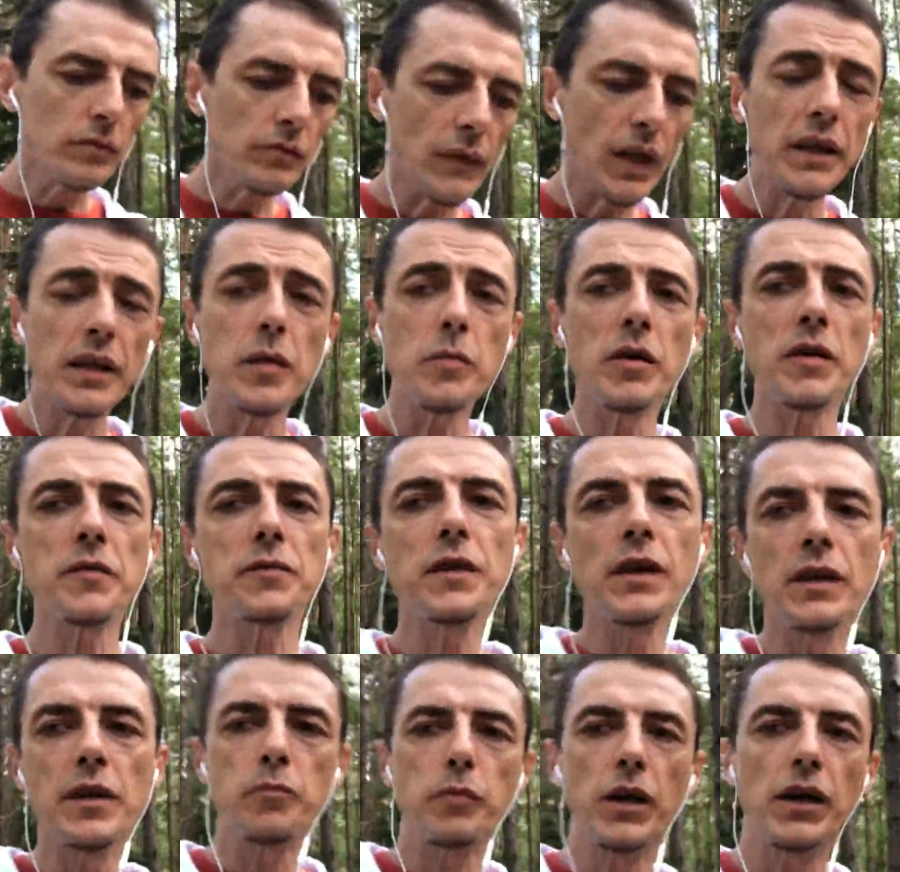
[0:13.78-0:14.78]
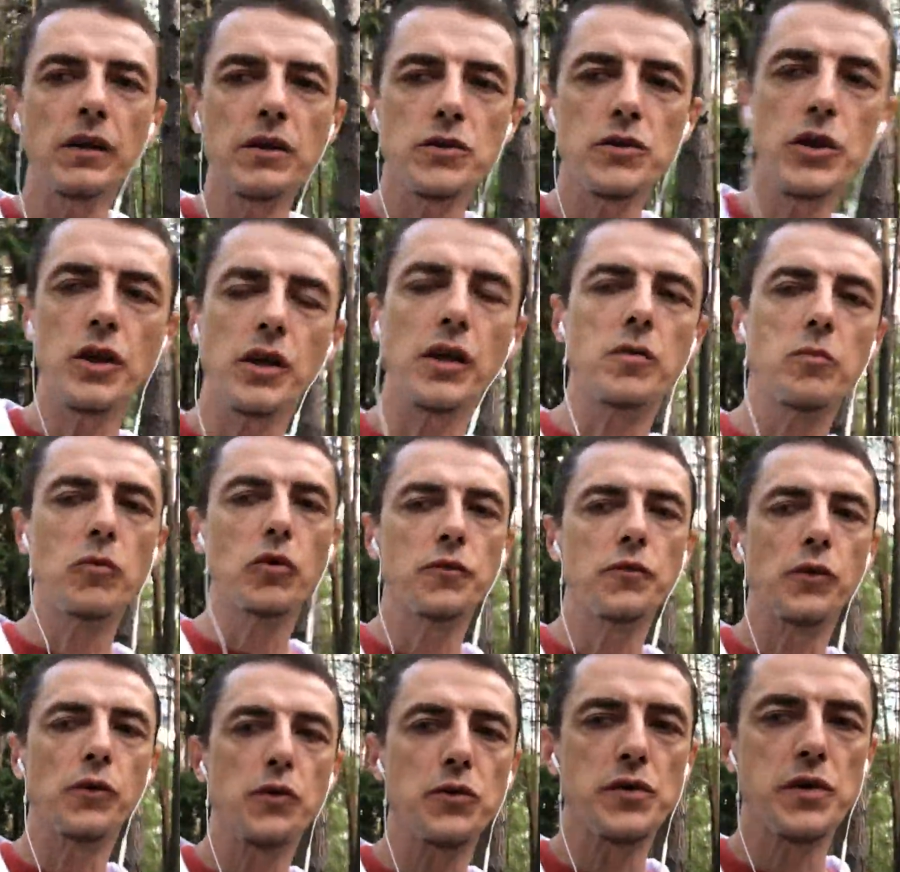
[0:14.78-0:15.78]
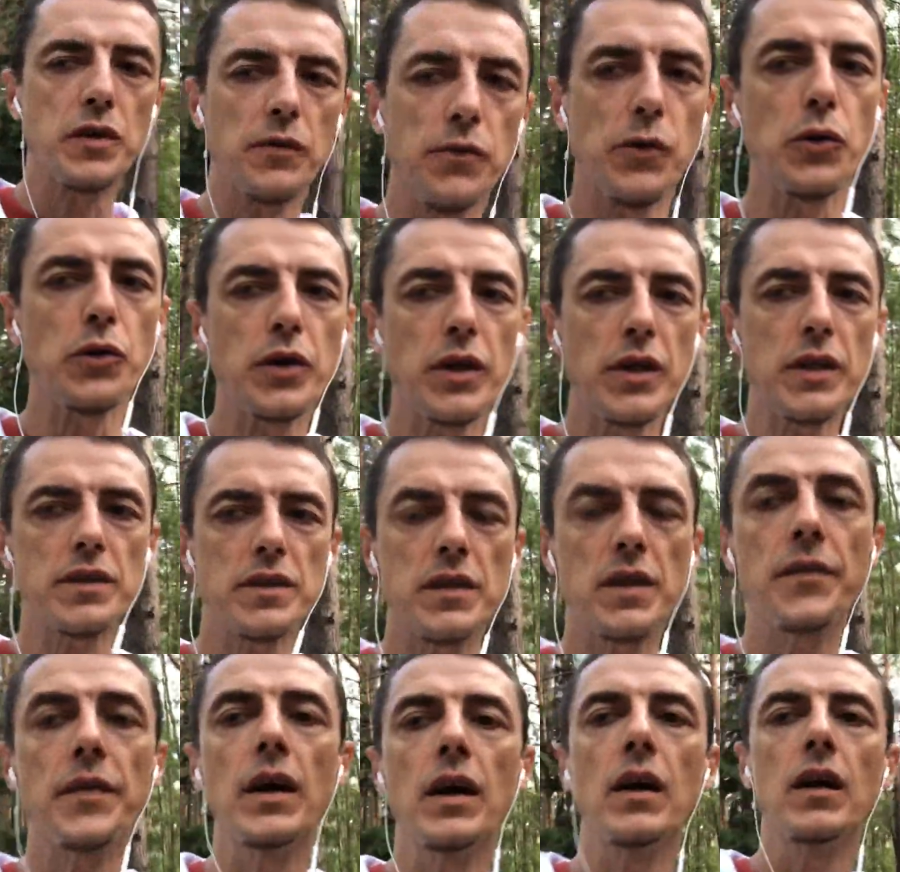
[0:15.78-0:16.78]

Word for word: гемофильной палочки, гемофилюс инфлюенция,